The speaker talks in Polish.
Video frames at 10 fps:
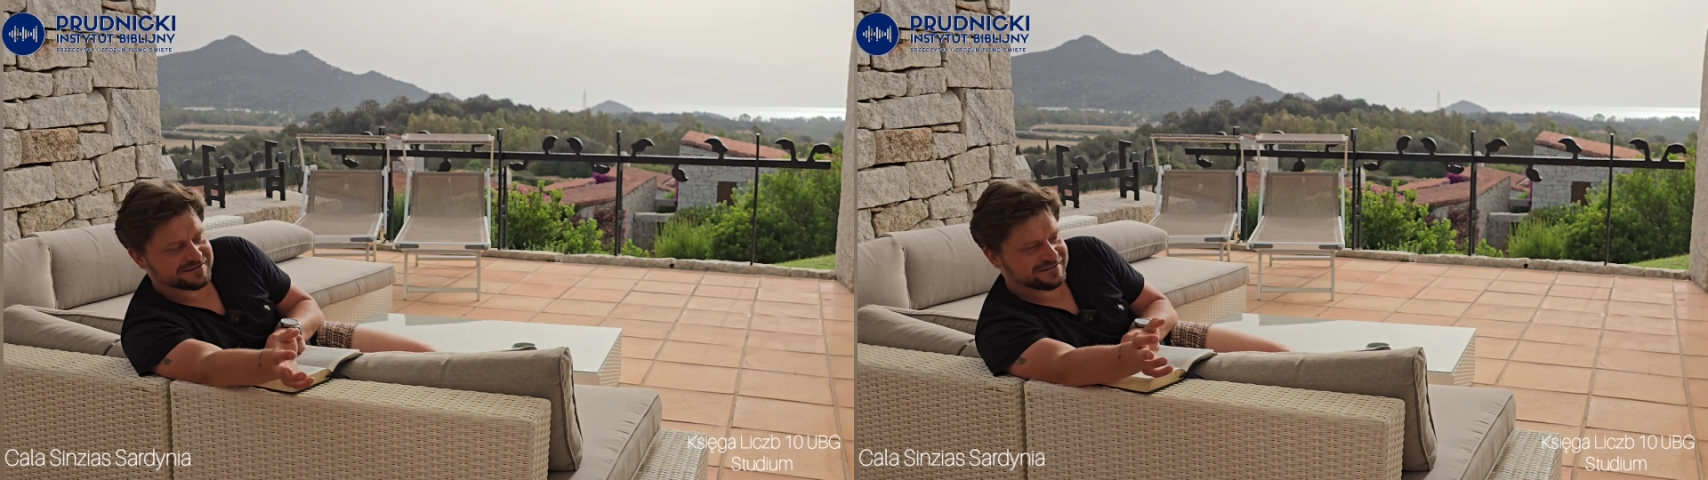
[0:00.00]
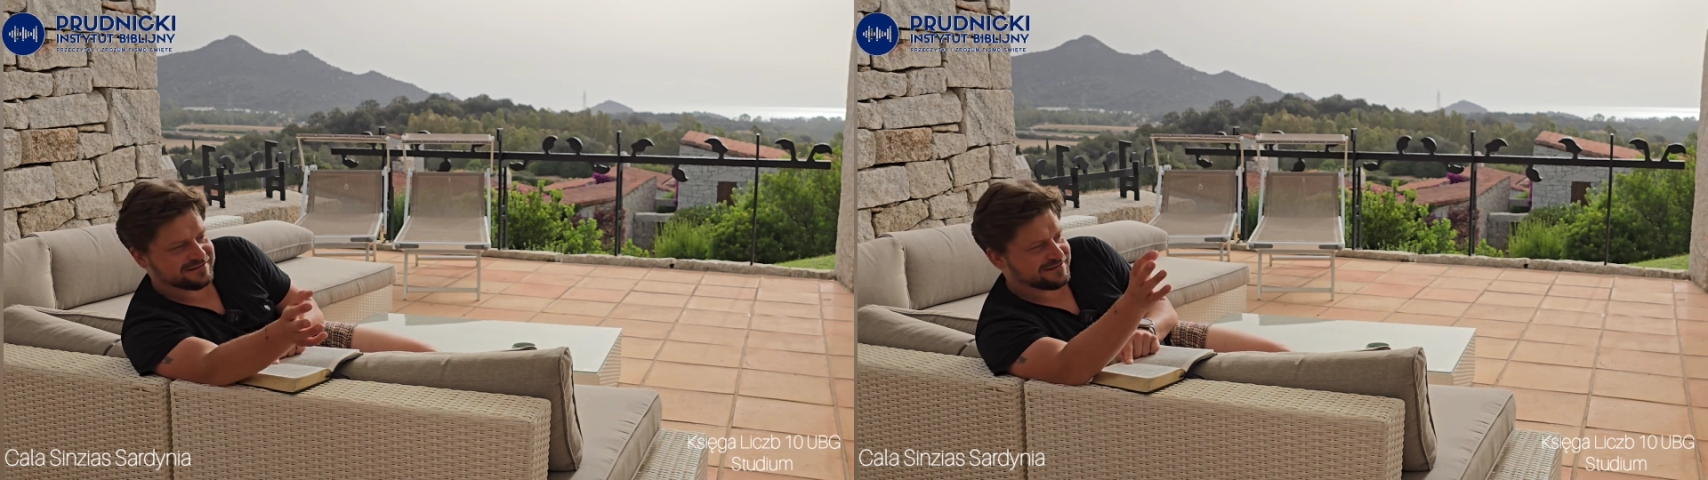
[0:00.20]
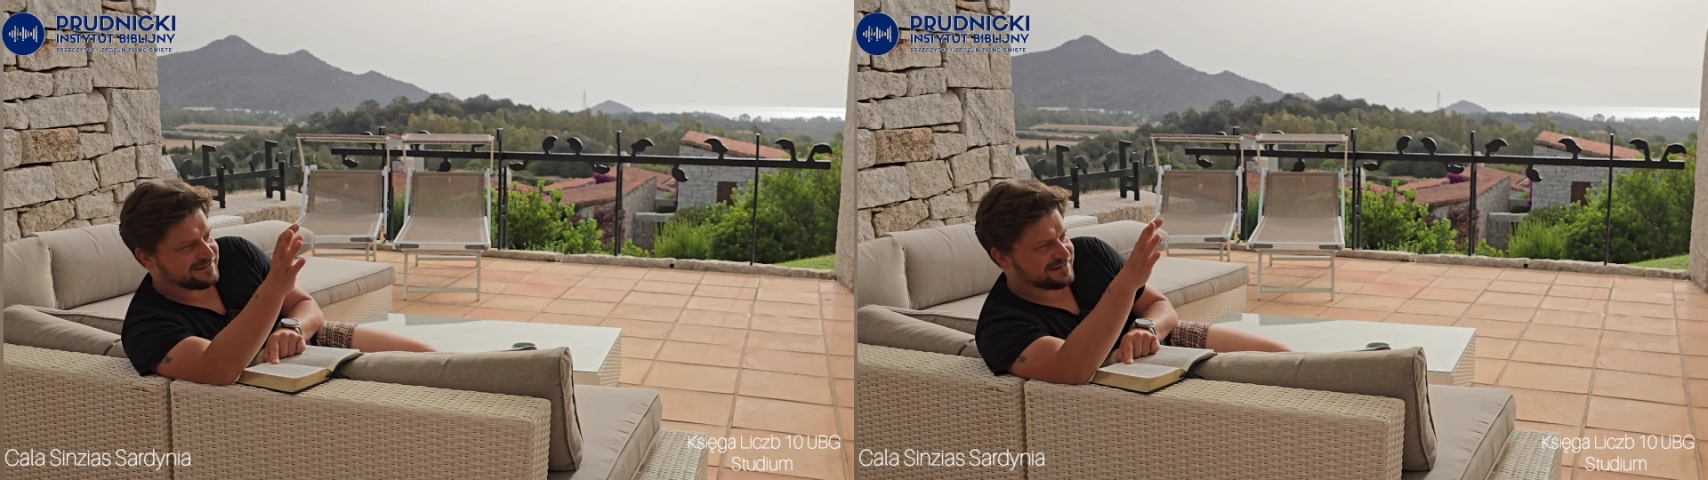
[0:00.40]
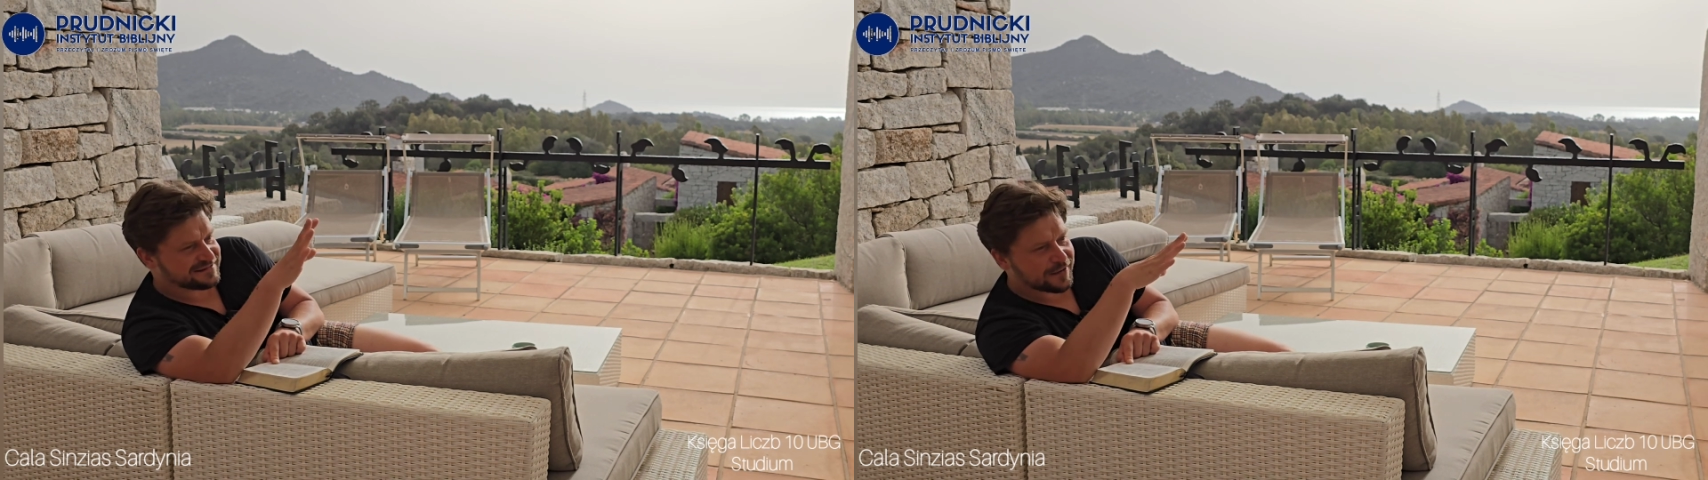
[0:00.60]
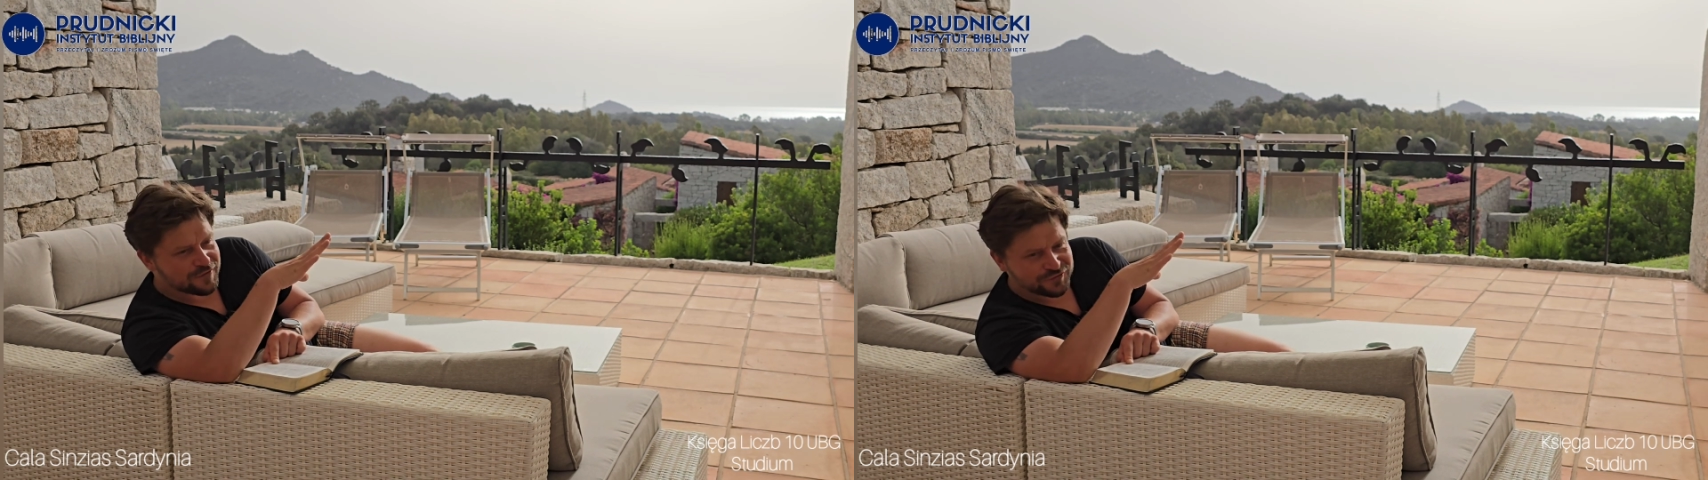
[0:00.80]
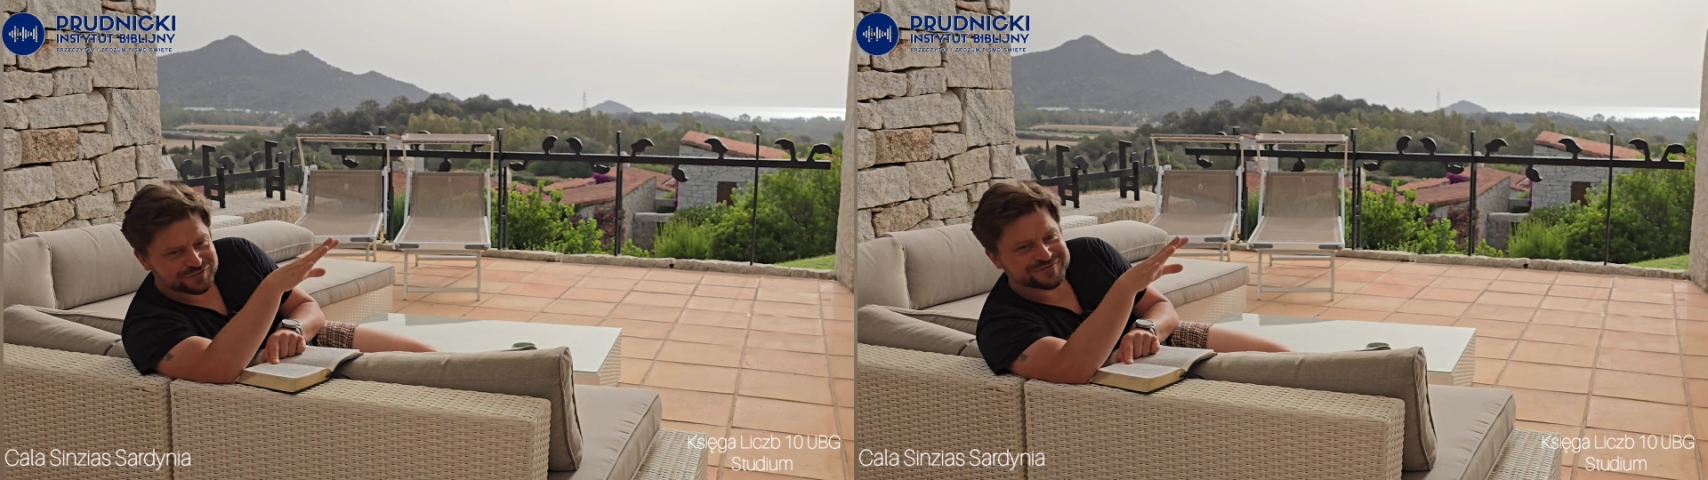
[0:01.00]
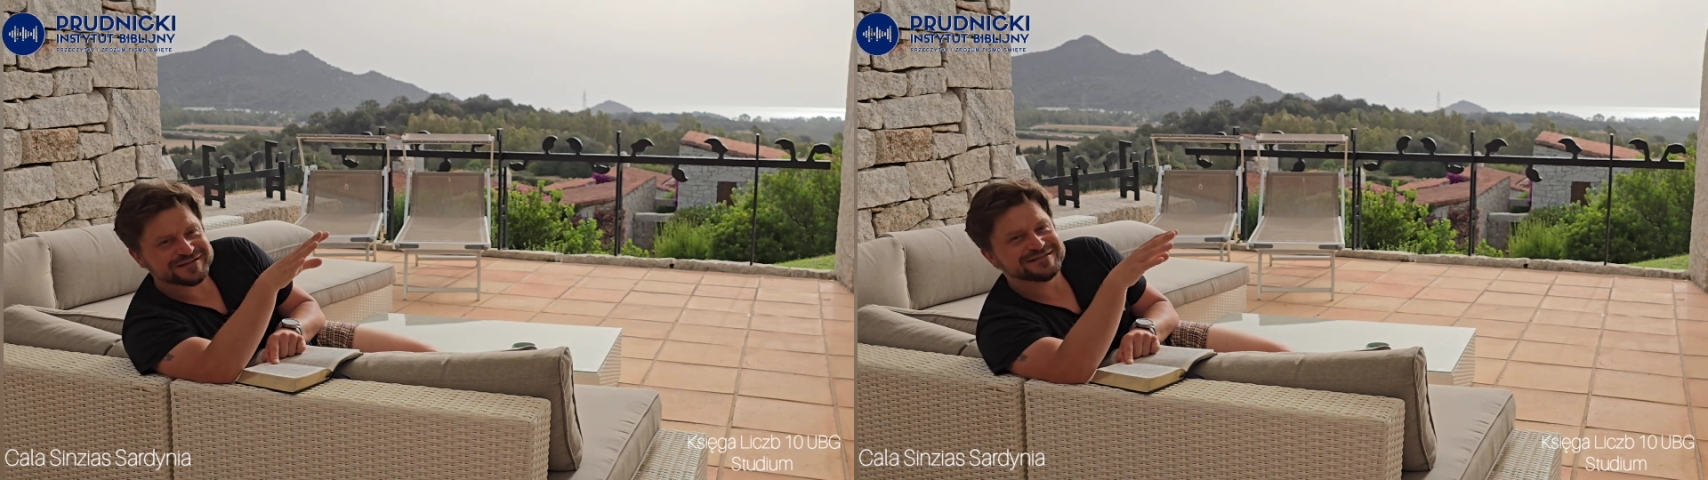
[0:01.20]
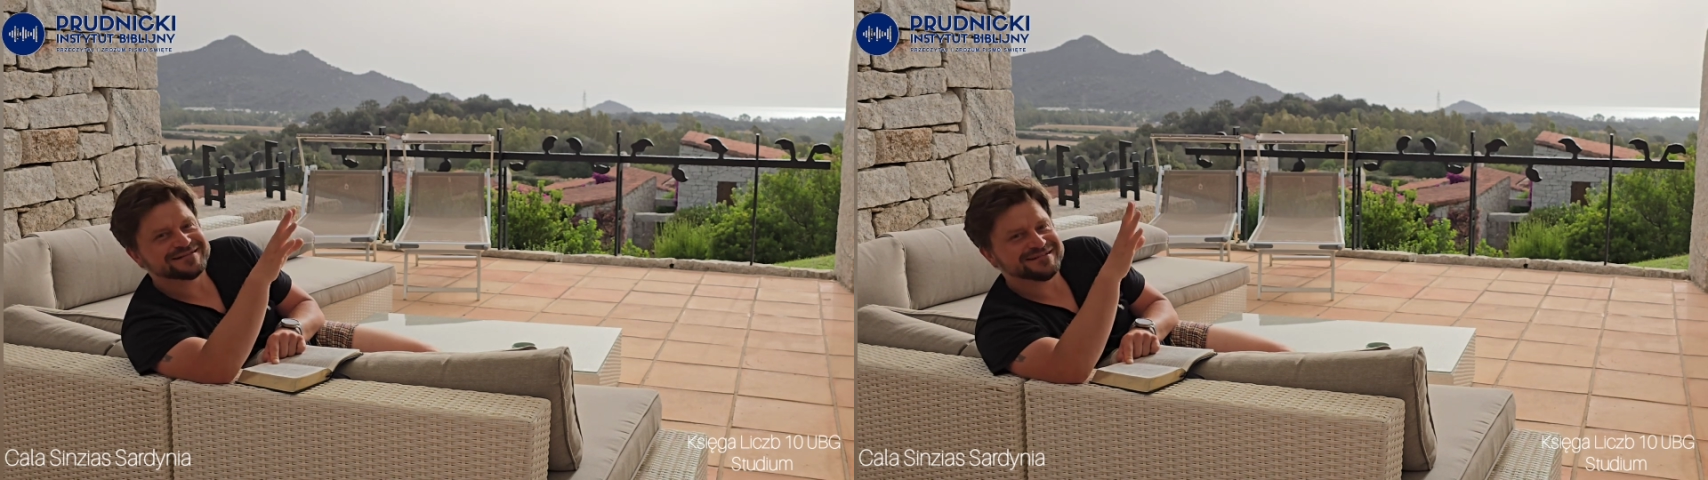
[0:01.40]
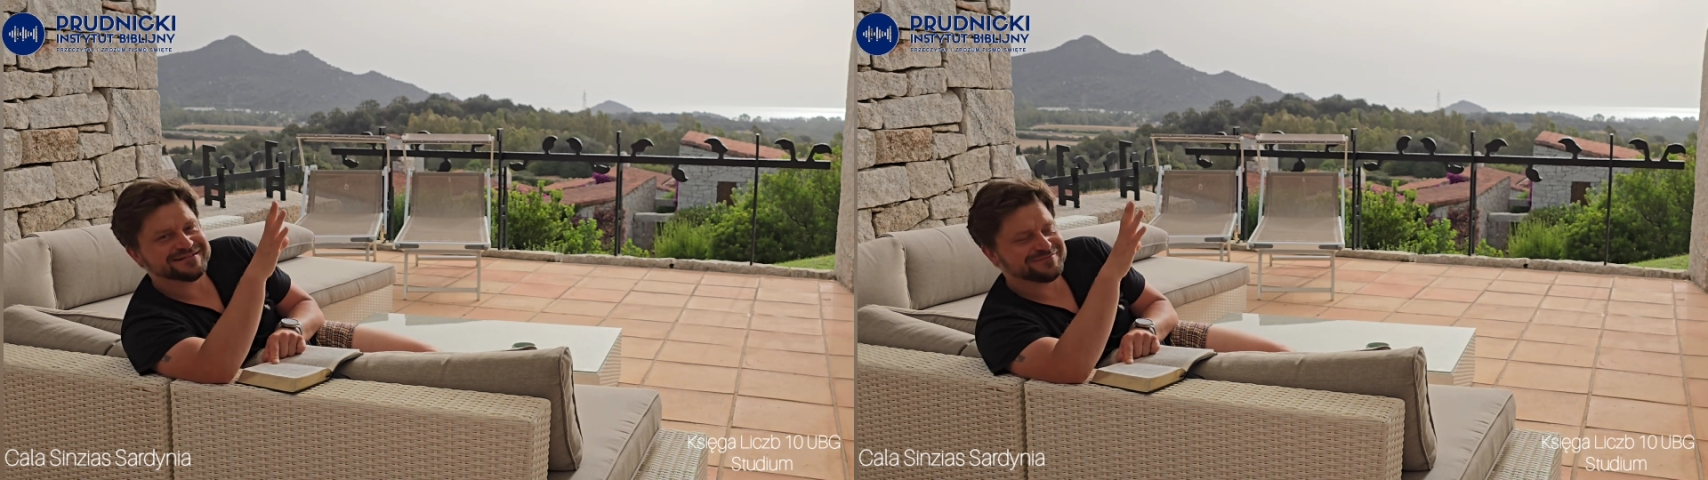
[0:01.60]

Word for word: I, i cały lud, wiecie,